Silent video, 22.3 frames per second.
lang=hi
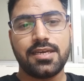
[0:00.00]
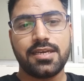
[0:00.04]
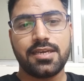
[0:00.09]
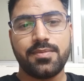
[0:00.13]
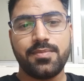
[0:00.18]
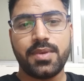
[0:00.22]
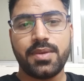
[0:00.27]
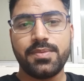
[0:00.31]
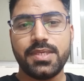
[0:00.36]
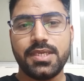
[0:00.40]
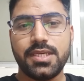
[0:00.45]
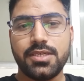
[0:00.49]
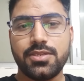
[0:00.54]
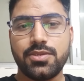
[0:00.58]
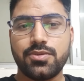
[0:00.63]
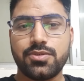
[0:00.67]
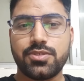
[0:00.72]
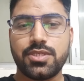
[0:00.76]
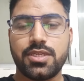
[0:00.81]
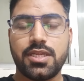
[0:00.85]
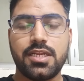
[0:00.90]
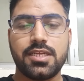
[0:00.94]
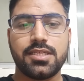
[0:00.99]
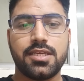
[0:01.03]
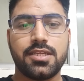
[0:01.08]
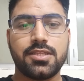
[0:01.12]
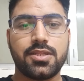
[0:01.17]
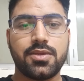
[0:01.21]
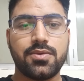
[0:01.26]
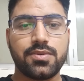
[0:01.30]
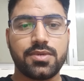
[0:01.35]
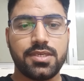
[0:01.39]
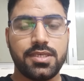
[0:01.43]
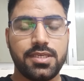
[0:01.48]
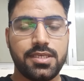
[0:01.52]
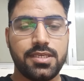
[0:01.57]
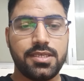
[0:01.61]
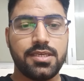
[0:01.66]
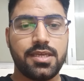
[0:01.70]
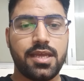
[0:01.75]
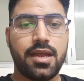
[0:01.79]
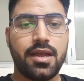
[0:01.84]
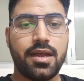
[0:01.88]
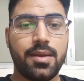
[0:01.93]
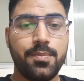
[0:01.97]
जाकर मैं भी ये सोचने लग जाता हूँ कि
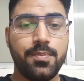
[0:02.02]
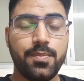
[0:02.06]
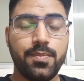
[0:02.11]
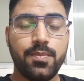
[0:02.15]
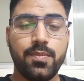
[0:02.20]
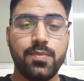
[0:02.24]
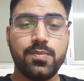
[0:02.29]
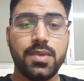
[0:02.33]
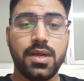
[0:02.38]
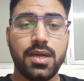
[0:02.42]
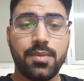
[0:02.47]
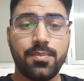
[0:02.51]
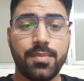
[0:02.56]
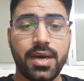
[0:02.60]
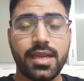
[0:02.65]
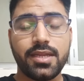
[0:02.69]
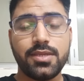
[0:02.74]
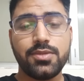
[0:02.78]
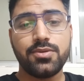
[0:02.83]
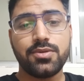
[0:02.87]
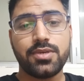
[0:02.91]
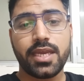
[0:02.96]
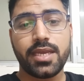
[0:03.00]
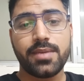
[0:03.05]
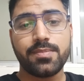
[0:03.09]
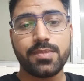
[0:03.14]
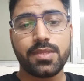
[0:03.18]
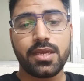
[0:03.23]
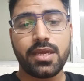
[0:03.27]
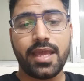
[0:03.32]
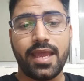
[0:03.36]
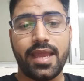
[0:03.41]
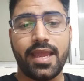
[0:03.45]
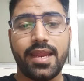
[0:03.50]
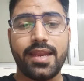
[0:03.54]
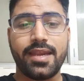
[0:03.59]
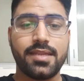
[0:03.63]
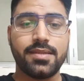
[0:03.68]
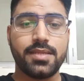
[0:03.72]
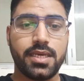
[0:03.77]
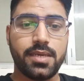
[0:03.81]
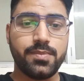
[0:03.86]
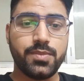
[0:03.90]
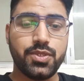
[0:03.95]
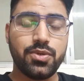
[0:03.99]
अब हमारा जो टाइम था एंड
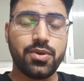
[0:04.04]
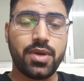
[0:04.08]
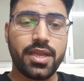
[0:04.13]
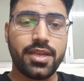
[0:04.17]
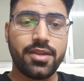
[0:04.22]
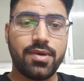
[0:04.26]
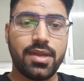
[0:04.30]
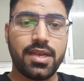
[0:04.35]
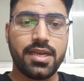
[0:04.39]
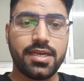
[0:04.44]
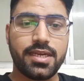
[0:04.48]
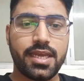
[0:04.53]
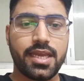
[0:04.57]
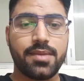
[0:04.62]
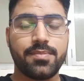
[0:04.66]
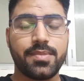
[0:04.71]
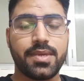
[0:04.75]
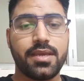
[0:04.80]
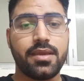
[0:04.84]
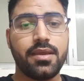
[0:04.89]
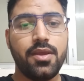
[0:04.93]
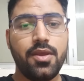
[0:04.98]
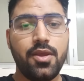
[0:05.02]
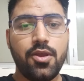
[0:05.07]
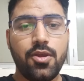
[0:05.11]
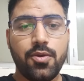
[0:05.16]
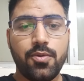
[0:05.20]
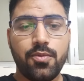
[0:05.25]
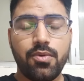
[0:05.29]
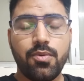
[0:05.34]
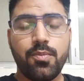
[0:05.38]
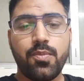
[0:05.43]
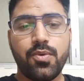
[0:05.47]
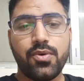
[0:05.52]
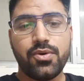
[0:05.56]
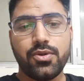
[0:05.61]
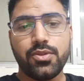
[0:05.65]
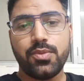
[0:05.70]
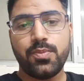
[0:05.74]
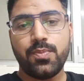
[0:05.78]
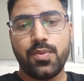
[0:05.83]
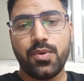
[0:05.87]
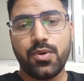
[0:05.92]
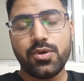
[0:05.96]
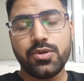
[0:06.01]
अब जो आने वाला टाइम है वो
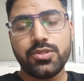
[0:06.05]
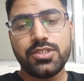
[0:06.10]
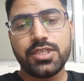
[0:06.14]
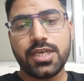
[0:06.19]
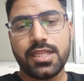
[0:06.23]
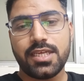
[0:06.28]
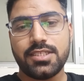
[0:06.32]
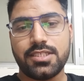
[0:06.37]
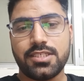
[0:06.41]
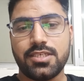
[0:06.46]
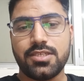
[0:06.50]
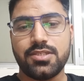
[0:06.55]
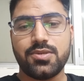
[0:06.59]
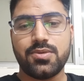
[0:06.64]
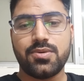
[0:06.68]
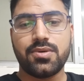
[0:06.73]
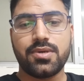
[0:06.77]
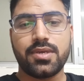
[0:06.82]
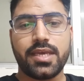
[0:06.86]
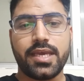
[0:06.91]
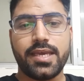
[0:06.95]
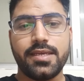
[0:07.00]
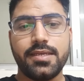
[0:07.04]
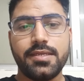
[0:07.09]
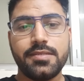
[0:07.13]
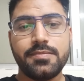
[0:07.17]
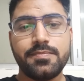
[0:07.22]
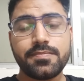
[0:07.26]
बहुत बहुत ज़्यादा चेंज हो गया है